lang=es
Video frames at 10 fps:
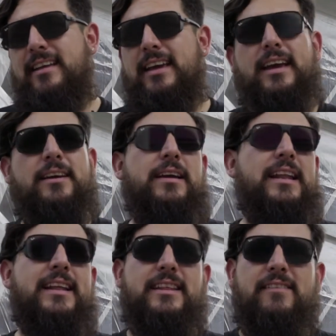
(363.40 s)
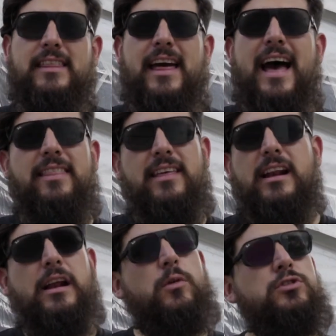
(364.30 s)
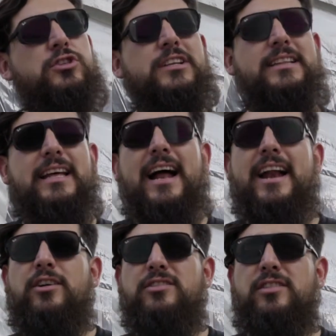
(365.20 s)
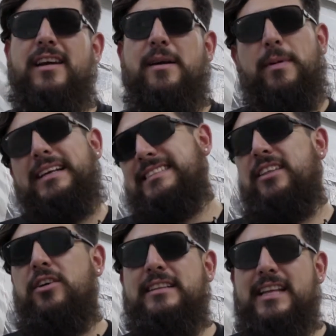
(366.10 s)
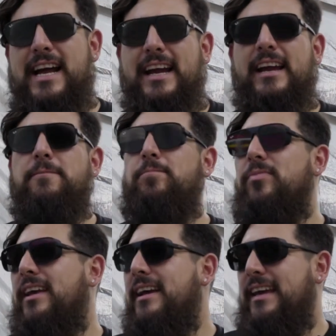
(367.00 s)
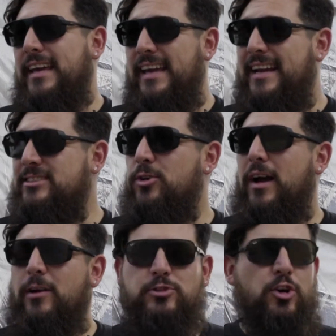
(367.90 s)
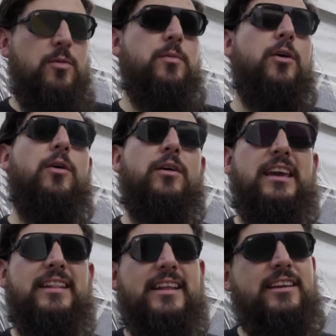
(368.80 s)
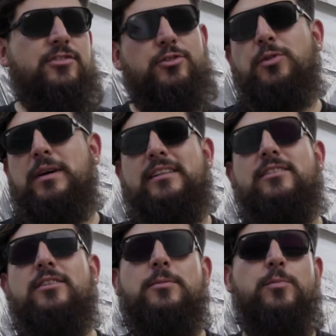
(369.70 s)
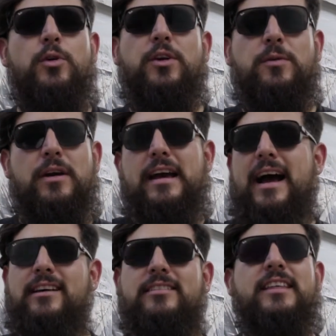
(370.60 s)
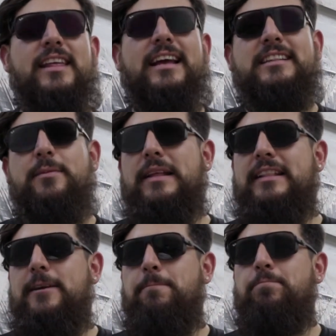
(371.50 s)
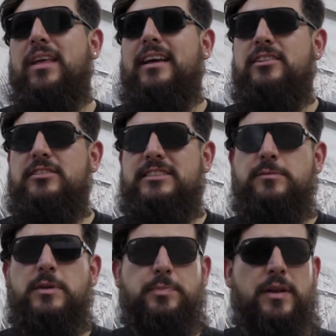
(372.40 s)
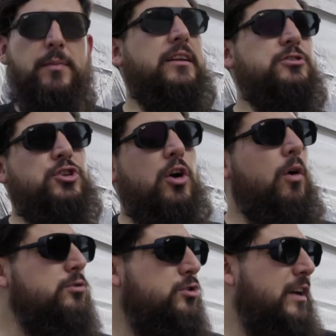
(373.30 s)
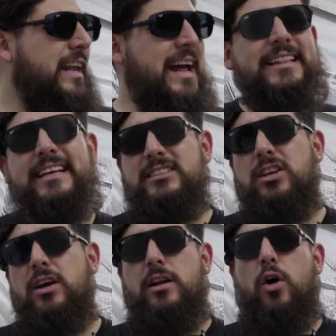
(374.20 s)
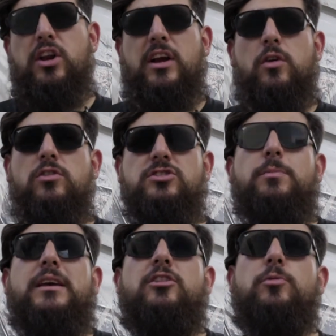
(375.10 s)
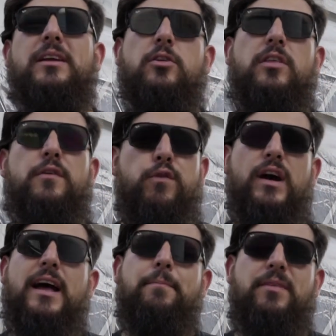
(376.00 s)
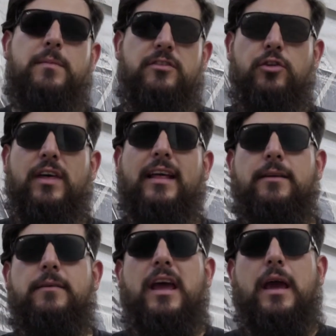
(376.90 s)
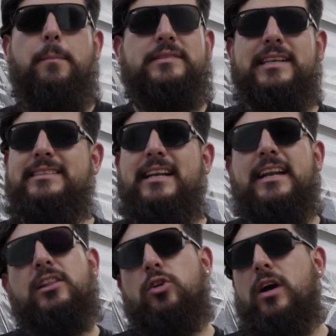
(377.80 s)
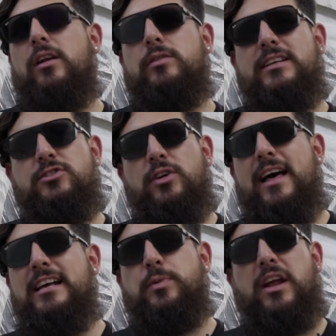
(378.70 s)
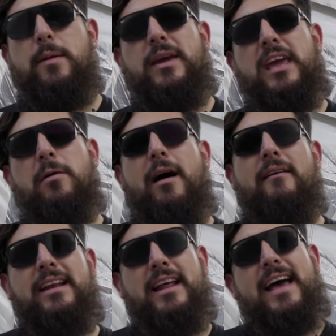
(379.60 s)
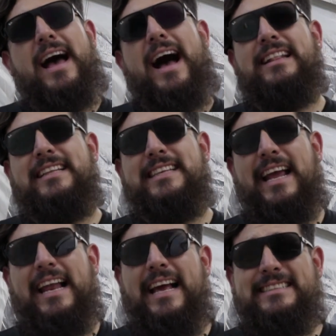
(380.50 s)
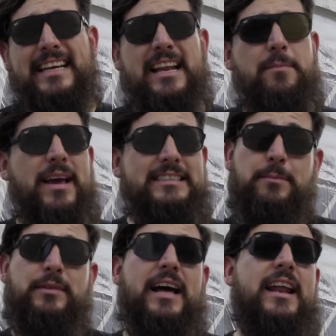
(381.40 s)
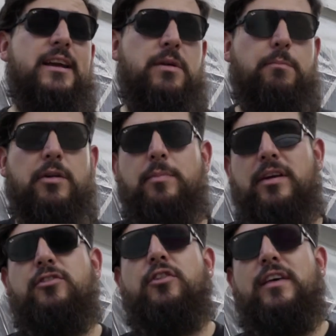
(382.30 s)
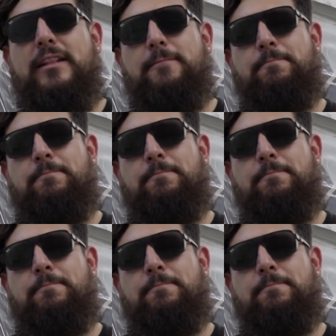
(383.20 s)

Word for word: de creatividad, de recursos literarios, vestido de traje y eso causó como quién eres tú, no muy así directamente. Entonces mis primeros shows grandes o reconocimiento vino de fuera de mi ciudad. Empecé a salir a tocar otras ciudades porque me llevaban antes de que la escena me aceptara en mi propia ciudad.